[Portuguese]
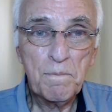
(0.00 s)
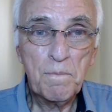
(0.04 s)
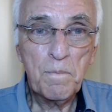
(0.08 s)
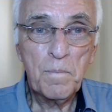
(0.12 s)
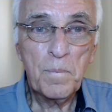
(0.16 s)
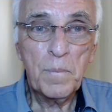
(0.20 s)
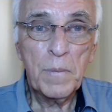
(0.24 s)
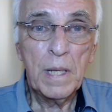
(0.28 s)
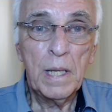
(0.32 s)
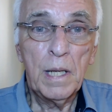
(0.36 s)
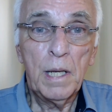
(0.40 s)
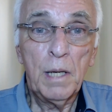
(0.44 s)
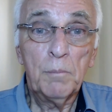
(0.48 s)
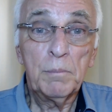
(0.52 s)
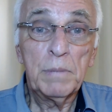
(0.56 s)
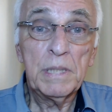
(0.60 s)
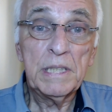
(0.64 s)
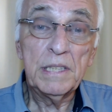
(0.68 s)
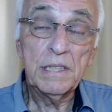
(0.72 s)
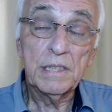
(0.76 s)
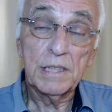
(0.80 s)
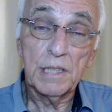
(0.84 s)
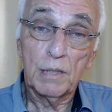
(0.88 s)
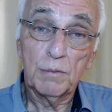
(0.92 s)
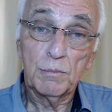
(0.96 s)

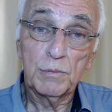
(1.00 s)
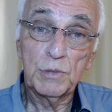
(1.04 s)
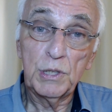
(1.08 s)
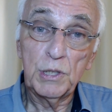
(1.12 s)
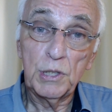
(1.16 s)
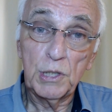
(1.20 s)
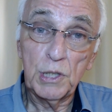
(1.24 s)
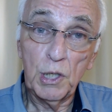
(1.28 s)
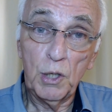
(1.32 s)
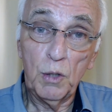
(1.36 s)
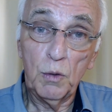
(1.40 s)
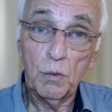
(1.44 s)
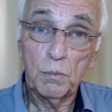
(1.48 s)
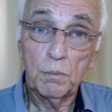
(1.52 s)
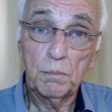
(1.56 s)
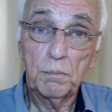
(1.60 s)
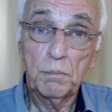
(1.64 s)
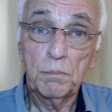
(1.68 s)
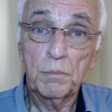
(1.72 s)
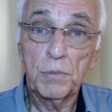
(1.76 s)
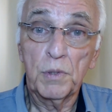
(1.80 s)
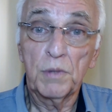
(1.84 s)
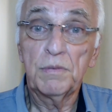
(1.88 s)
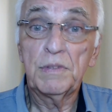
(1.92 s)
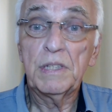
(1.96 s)
Precisamos, então,
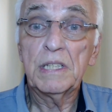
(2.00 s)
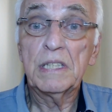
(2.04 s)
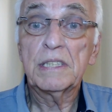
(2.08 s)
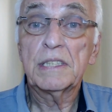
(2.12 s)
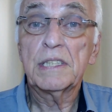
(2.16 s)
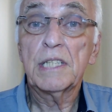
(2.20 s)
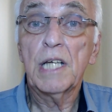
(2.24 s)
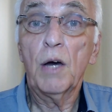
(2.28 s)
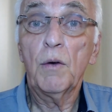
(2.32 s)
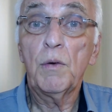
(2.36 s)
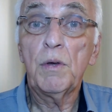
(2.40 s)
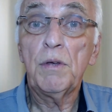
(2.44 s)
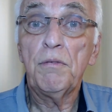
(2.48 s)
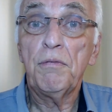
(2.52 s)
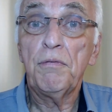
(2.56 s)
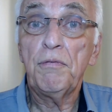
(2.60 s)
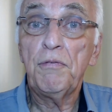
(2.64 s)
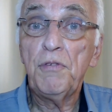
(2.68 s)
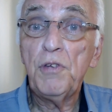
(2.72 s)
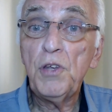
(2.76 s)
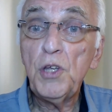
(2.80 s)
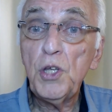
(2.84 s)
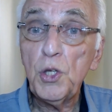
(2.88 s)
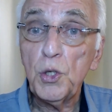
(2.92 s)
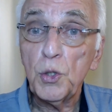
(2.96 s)
providenciar o
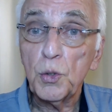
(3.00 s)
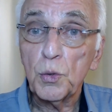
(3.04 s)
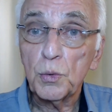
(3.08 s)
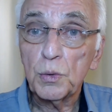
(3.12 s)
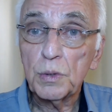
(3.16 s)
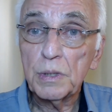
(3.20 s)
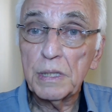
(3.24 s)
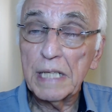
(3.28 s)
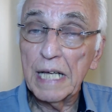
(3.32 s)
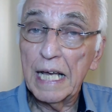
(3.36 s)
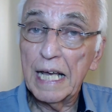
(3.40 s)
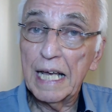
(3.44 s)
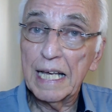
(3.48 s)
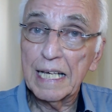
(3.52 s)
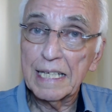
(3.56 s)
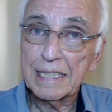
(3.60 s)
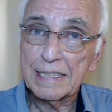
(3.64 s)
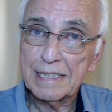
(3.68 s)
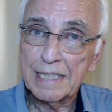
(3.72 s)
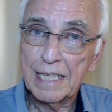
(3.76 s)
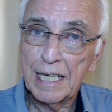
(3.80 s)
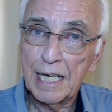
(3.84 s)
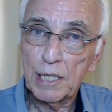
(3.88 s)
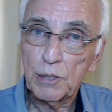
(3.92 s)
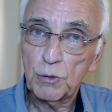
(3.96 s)
envio dessa
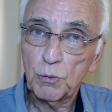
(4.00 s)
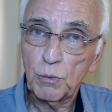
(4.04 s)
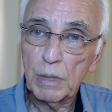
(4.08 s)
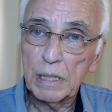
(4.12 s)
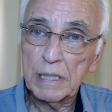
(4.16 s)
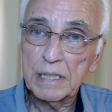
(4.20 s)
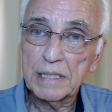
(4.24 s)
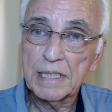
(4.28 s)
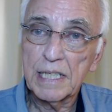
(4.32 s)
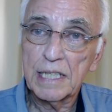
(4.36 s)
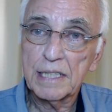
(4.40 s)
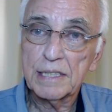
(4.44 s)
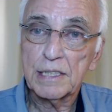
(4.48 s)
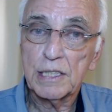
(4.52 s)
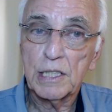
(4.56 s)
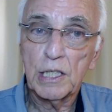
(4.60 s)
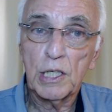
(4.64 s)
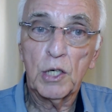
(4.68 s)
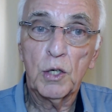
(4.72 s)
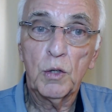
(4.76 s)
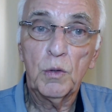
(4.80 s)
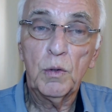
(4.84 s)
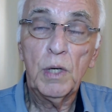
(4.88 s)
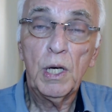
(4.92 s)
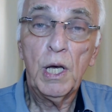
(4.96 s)
atualização
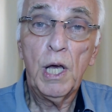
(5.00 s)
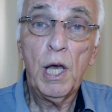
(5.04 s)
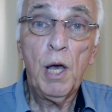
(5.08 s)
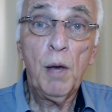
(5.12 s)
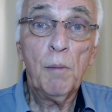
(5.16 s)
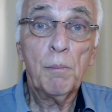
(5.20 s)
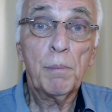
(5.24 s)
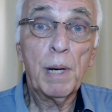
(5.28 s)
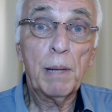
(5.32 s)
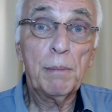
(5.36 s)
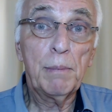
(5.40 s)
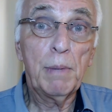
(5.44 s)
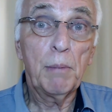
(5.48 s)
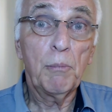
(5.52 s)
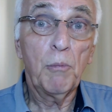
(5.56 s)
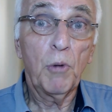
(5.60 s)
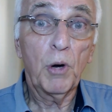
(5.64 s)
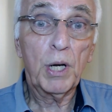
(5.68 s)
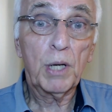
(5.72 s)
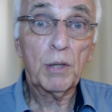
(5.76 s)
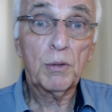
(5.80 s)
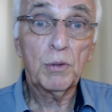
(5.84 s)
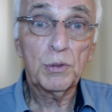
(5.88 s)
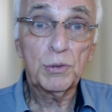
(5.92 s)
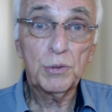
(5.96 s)
para a memória
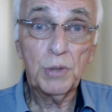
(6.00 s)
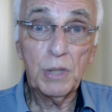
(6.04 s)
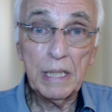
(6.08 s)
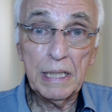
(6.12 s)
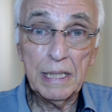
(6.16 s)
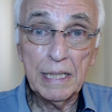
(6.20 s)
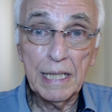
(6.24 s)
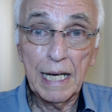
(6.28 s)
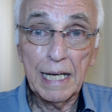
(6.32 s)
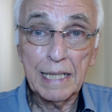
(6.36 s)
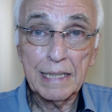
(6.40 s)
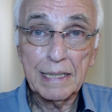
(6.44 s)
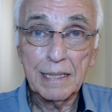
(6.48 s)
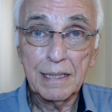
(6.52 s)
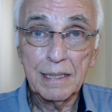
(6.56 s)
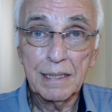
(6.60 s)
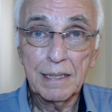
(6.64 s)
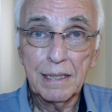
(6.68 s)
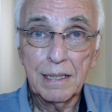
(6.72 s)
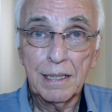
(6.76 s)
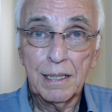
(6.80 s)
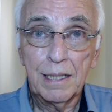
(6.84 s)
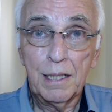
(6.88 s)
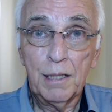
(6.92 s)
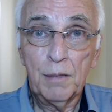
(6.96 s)
consolidada,
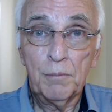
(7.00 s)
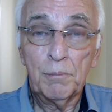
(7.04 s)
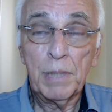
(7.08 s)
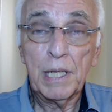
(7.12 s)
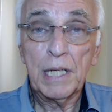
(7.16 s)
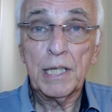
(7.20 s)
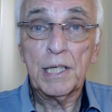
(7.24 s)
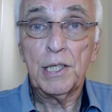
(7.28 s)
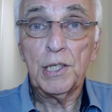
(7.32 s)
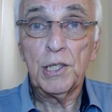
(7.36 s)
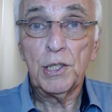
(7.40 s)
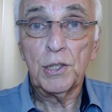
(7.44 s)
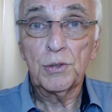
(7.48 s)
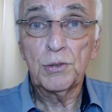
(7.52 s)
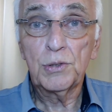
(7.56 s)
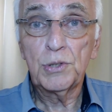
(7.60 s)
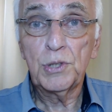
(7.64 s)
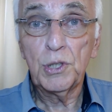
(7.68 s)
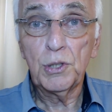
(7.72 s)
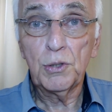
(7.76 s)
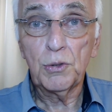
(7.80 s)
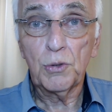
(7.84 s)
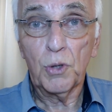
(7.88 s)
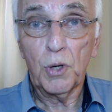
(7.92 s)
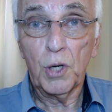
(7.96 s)
para que isso se
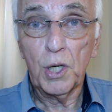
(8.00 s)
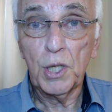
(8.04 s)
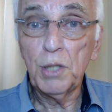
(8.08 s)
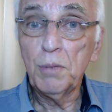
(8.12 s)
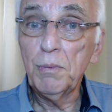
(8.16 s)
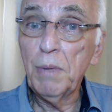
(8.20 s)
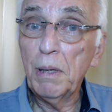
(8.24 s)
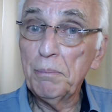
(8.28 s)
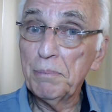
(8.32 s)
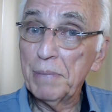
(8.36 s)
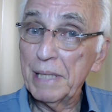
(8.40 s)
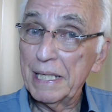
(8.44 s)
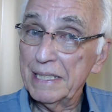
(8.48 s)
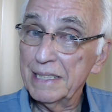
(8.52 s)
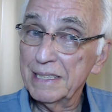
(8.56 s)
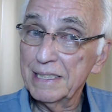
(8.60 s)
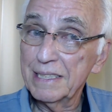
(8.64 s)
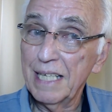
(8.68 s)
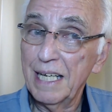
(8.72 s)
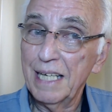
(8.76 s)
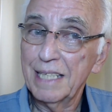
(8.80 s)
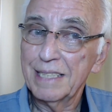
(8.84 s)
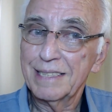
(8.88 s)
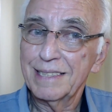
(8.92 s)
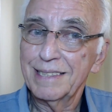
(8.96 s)
torne uma
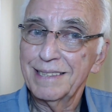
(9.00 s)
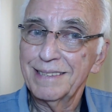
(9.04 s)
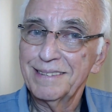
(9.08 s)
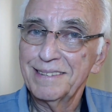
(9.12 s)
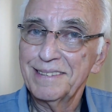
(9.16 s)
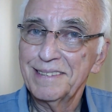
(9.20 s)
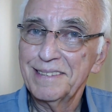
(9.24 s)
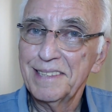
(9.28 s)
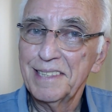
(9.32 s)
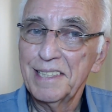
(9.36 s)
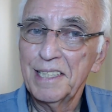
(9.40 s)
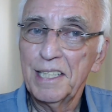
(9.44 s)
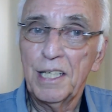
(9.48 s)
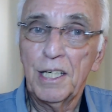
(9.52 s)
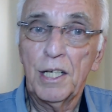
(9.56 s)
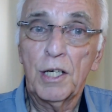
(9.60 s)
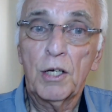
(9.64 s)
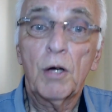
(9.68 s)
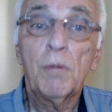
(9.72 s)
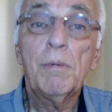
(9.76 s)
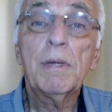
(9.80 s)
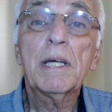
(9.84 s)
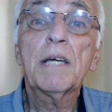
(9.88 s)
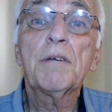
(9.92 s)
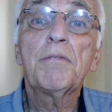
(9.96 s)
aprendizagem. Como é que é
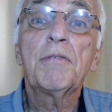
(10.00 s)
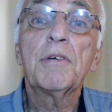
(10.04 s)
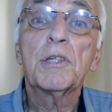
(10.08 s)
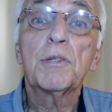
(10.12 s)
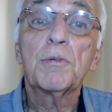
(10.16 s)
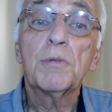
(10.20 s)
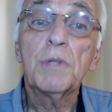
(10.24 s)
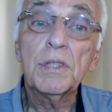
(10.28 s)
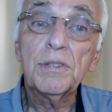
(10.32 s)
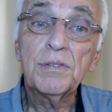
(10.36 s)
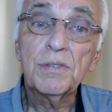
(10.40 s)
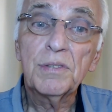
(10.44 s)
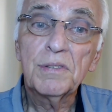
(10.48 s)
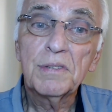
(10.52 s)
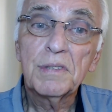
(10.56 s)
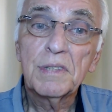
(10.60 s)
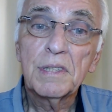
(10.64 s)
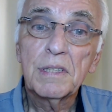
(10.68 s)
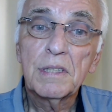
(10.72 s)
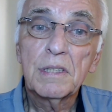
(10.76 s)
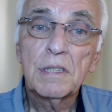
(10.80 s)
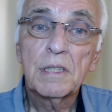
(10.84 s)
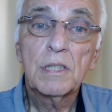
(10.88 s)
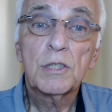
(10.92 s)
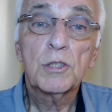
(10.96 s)
feito isso?
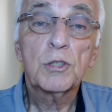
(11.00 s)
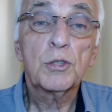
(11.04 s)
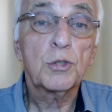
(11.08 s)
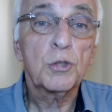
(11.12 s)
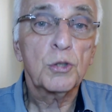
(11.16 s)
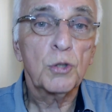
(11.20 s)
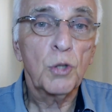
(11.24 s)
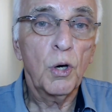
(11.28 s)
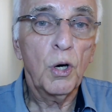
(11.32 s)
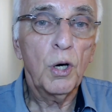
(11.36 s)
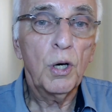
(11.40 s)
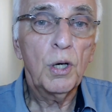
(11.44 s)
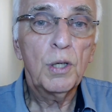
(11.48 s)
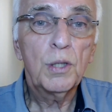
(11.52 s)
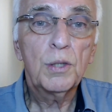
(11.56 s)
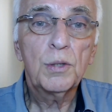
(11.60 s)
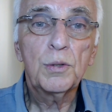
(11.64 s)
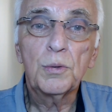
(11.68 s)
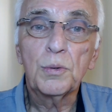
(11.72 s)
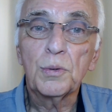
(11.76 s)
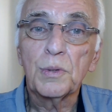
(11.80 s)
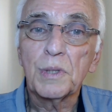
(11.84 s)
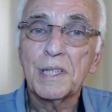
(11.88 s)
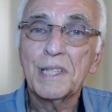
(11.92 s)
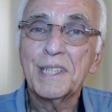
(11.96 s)
Só
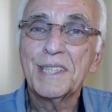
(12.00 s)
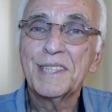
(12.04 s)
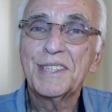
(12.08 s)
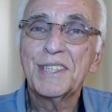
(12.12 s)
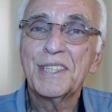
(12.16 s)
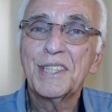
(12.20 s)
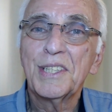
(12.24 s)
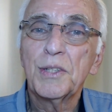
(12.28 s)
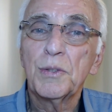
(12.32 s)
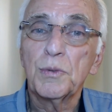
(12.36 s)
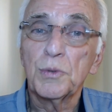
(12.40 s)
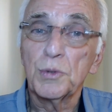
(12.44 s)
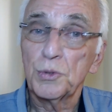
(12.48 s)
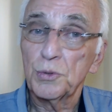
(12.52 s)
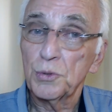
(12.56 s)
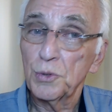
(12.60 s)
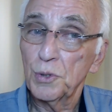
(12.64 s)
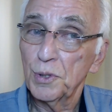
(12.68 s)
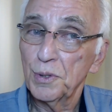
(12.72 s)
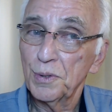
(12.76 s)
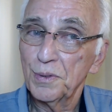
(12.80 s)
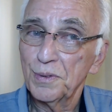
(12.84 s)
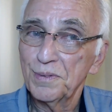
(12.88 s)
durante o sono.